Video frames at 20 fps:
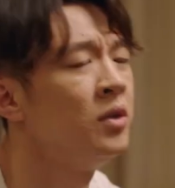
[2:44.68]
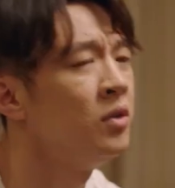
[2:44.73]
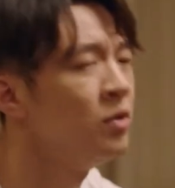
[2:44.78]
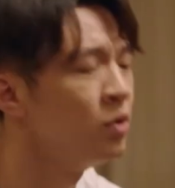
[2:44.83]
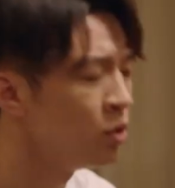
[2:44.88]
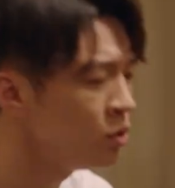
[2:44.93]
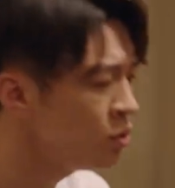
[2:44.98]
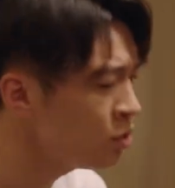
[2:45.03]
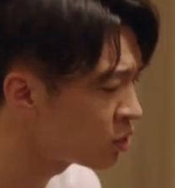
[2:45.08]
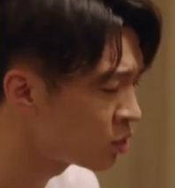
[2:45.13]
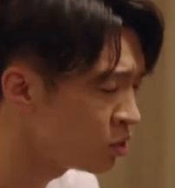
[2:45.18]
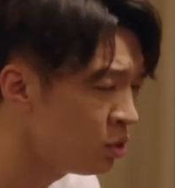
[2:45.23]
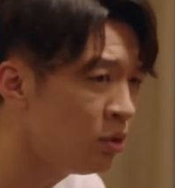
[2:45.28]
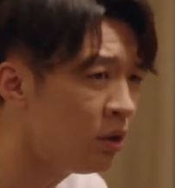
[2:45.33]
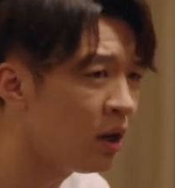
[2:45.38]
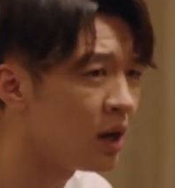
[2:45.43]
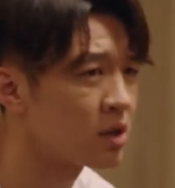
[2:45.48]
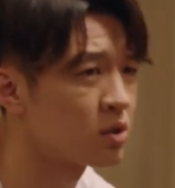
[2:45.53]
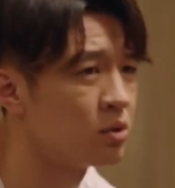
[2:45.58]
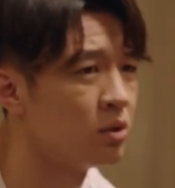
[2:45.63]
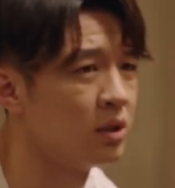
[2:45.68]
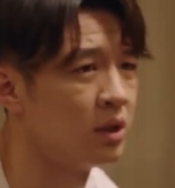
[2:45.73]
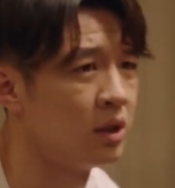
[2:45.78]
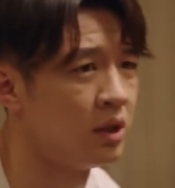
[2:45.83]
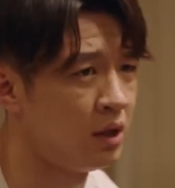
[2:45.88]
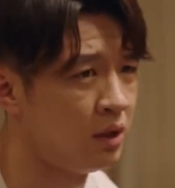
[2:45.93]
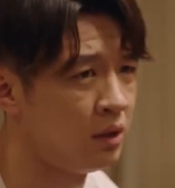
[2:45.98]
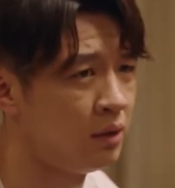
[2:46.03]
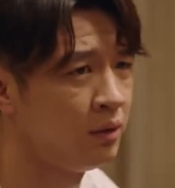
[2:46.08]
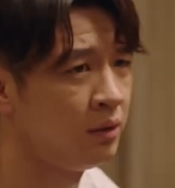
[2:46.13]
有句俗话说得
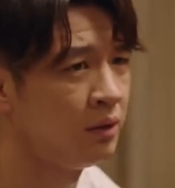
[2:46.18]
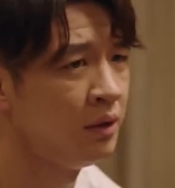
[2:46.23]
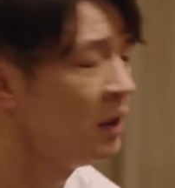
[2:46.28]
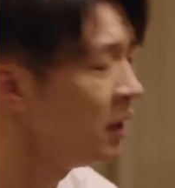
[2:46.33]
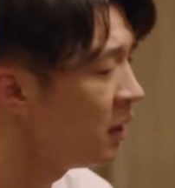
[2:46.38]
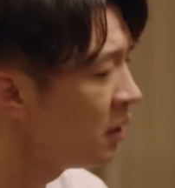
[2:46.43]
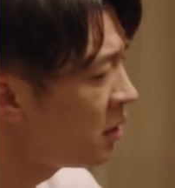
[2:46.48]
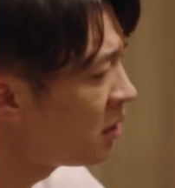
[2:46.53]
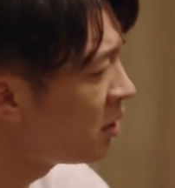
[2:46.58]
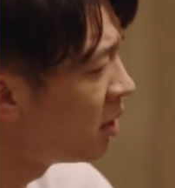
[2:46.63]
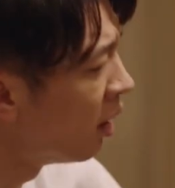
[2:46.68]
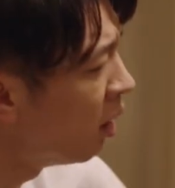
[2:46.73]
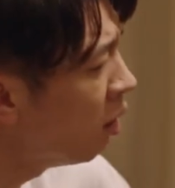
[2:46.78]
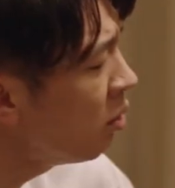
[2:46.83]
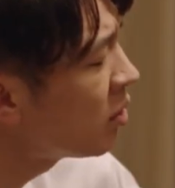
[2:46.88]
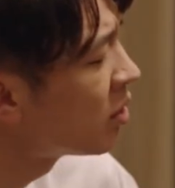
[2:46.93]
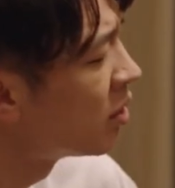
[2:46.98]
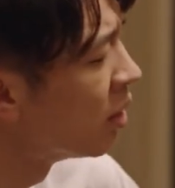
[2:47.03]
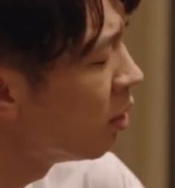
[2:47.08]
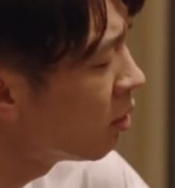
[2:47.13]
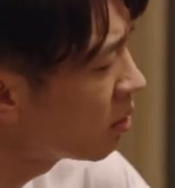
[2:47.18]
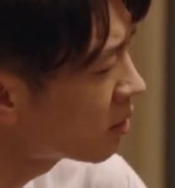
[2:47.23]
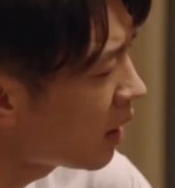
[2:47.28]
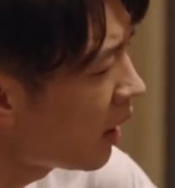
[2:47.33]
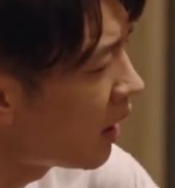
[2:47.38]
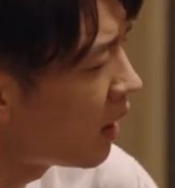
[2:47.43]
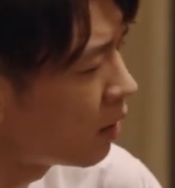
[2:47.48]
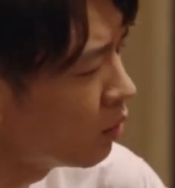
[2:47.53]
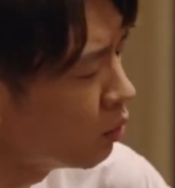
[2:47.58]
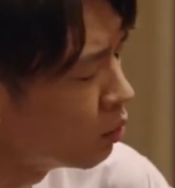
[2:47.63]
好，“条条
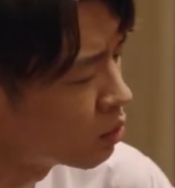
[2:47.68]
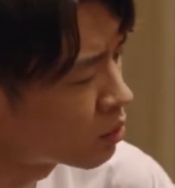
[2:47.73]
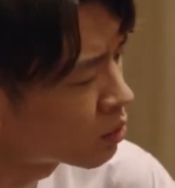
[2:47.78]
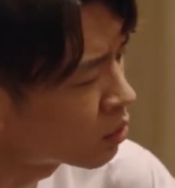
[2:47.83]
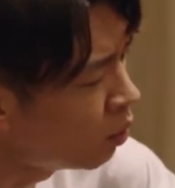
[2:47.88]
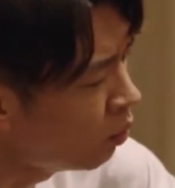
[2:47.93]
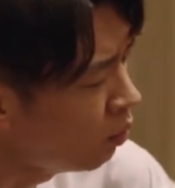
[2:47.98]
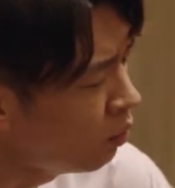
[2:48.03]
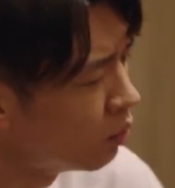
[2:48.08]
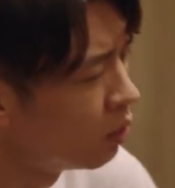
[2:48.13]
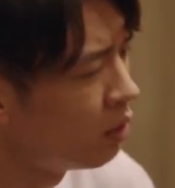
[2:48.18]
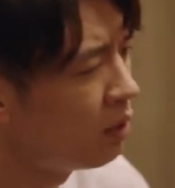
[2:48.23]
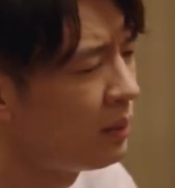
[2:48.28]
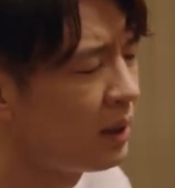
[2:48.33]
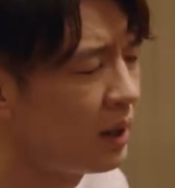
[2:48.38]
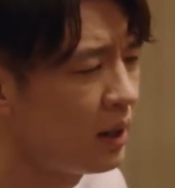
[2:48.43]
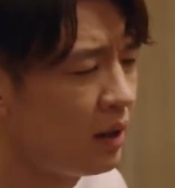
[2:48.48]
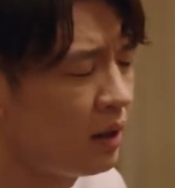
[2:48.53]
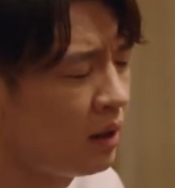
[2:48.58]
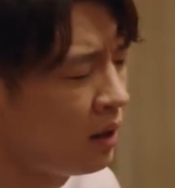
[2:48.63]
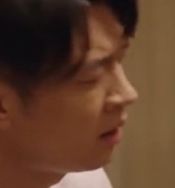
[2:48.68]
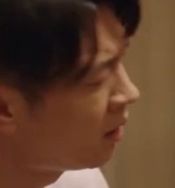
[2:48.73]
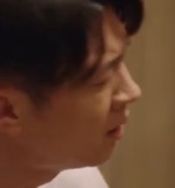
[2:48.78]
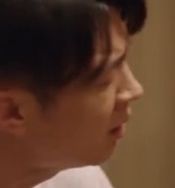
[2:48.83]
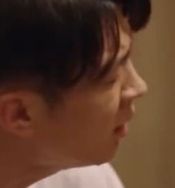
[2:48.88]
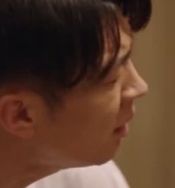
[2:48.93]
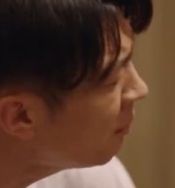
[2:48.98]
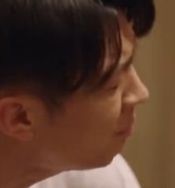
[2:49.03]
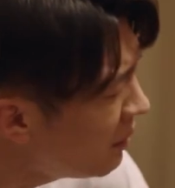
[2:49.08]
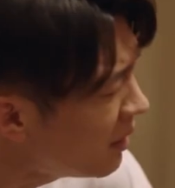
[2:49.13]
大路通罗马”，
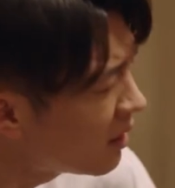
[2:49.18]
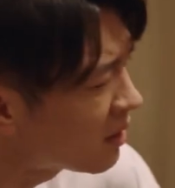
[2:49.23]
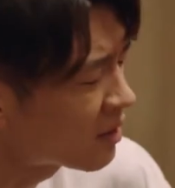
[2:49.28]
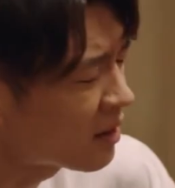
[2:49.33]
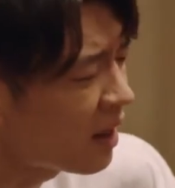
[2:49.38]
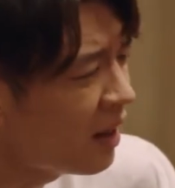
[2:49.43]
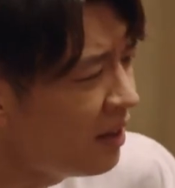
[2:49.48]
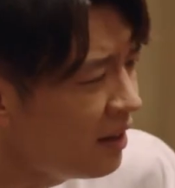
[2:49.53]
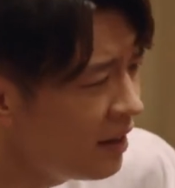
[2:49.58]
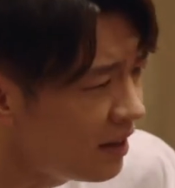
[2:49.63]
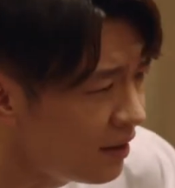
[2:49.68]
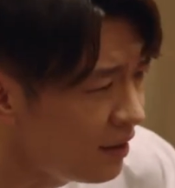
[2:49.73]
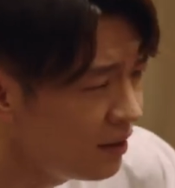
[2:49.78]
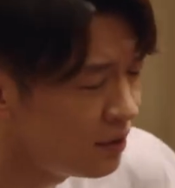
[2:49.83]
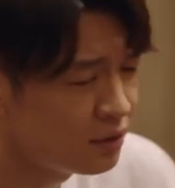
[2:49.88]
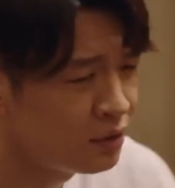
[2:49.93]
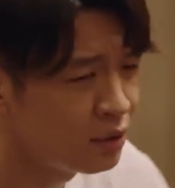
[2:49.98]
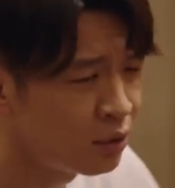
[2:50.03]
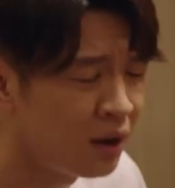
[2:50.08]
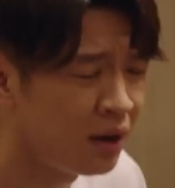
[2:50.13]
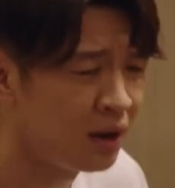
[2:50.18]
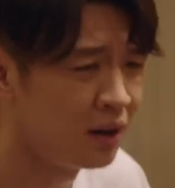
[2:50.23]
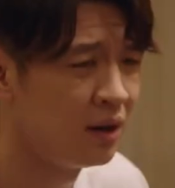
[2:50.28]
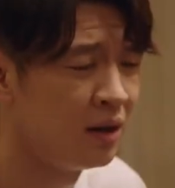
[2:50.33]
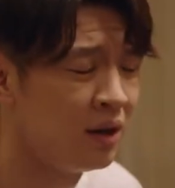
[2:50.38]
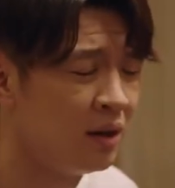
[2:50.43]
何必单恋一枝花？